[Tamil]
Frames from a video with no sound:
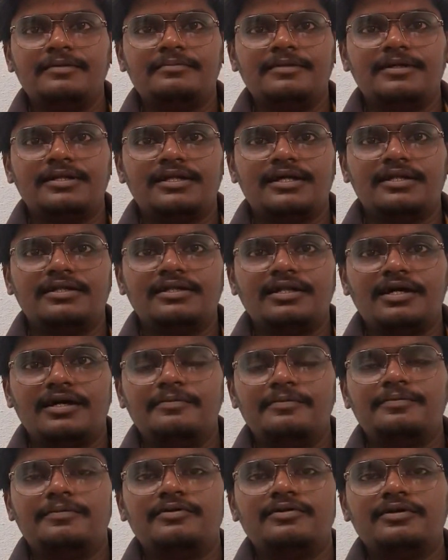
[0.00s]
பட் ஆனால்
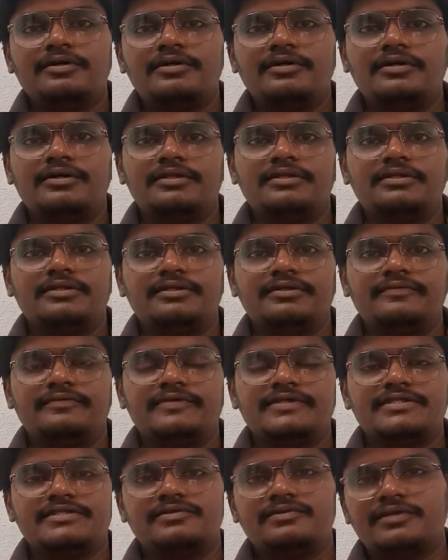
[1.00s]
நான் போன இது
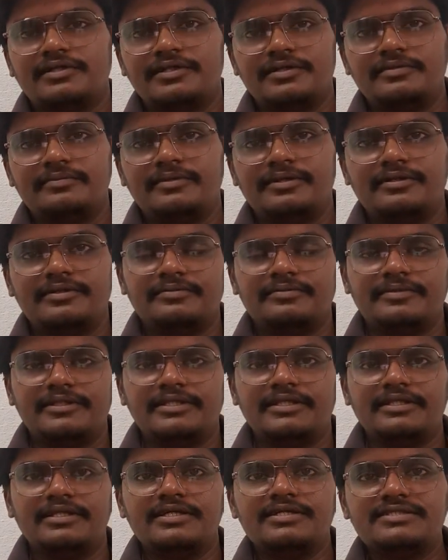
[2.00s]
ஃபஸ்ட் ரவுண்ட் அட்டன் பண்ணது
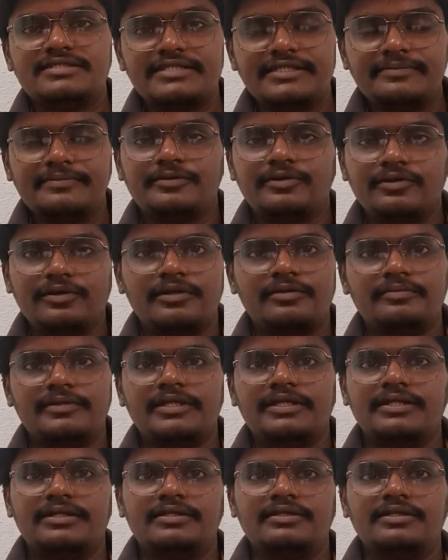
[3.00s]
பார்த்தீங்கன்னா சி
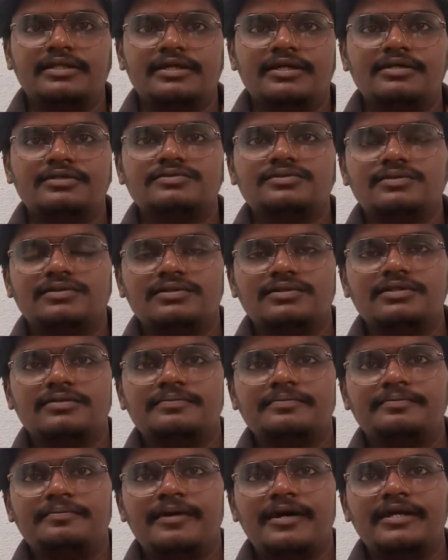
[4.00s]
ப்ரோக்ராமிங் கேட்டிருந்தாங்க ஸோ அது வந்து
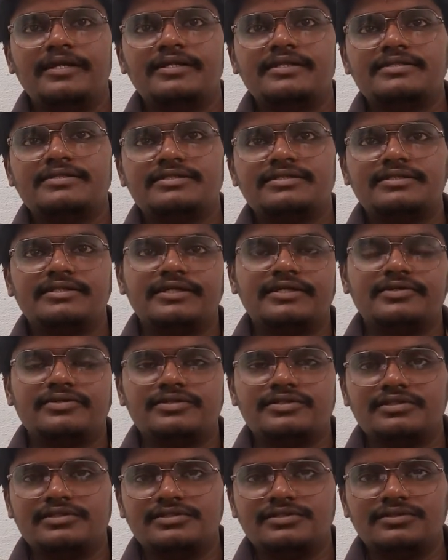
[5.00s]
பாயிண்டர்ஸ் அண்ட்
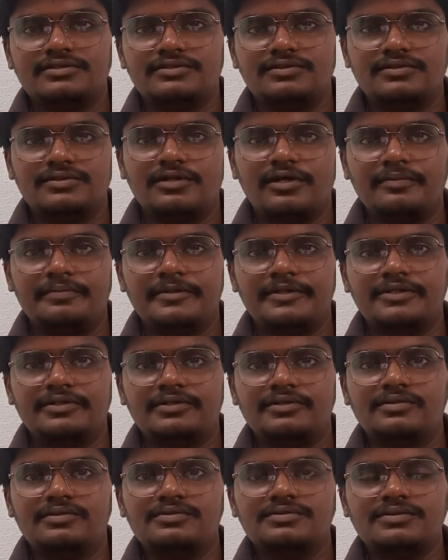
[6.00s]
ரெக்ரேஷன் சொல்லிட்டு ஒரு டாபிக்
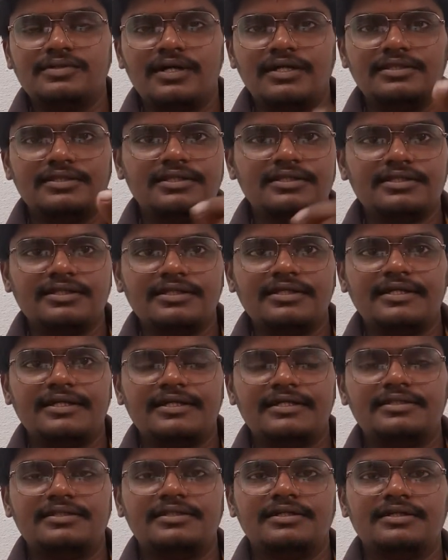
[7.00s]
இருக்கும் ஸோ அதுலேருந்து தான்
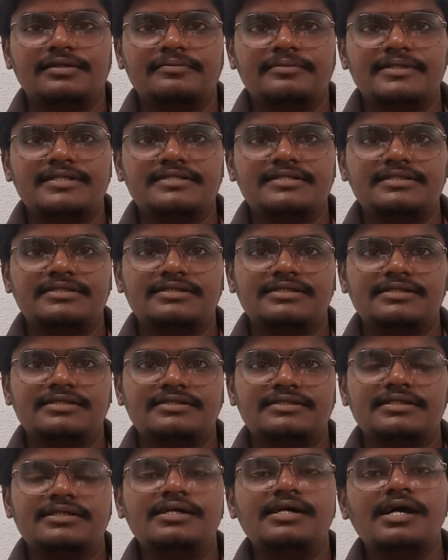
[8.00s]
கேட்டிருந்தாங்க பேசிக்
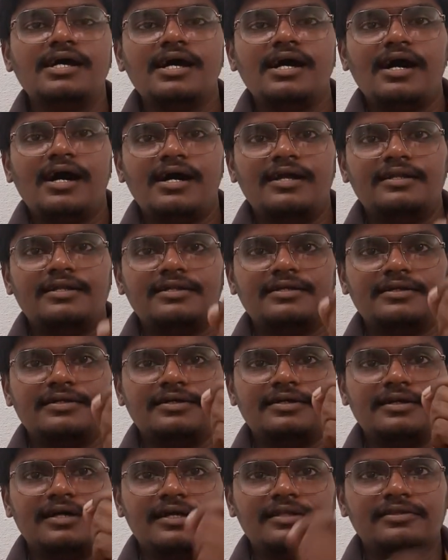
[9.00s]
திங்ஸு அண்டு
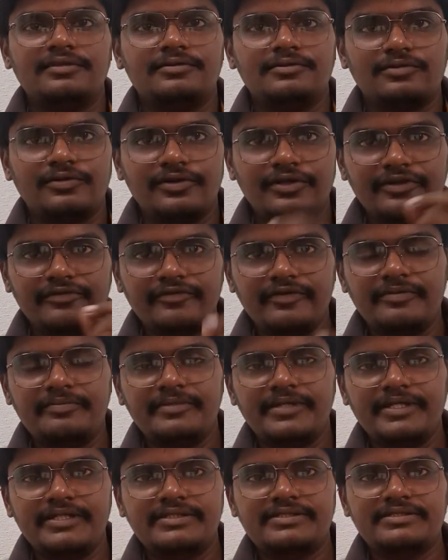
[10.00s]
அந்த டுவெண்ட்டி ஃபைவ்
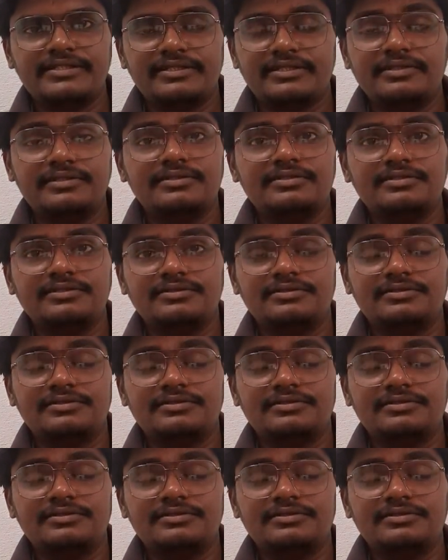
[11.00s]
மினிட்ஸ் அதாவது